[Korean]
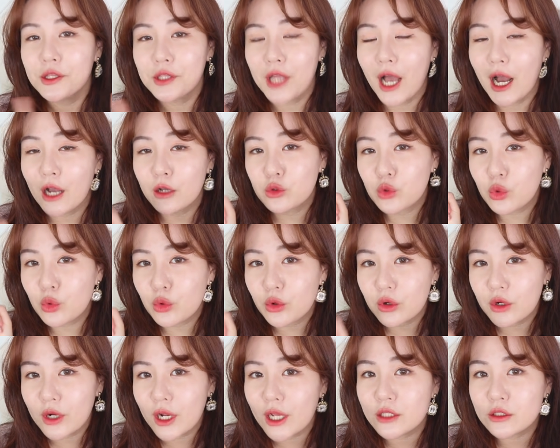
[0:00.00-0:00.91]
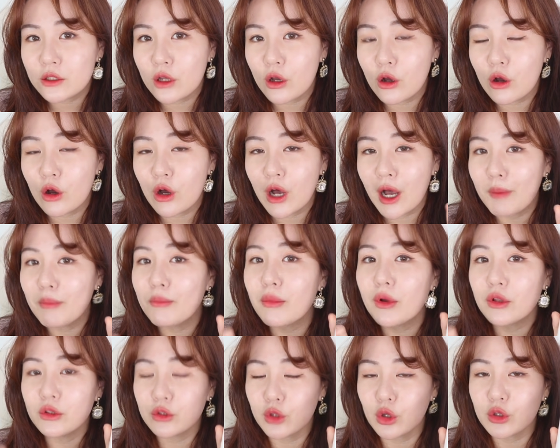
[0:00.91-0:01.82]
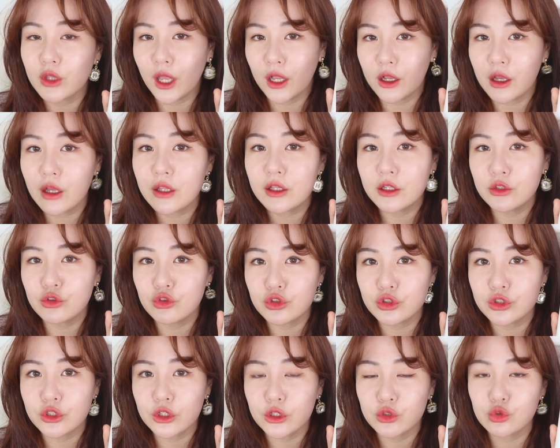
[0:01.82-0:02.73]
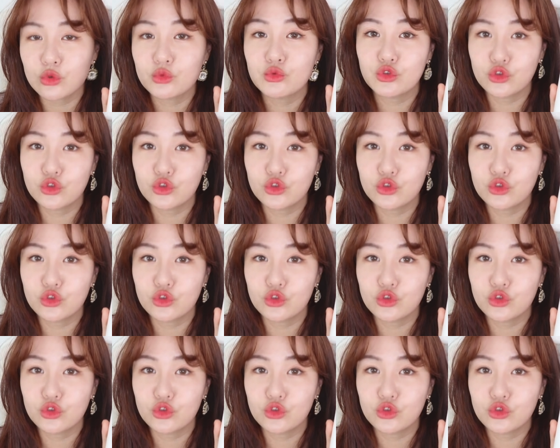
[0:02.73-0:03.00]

닥토를 해서 한 번 더 닦아내주시는 게 좀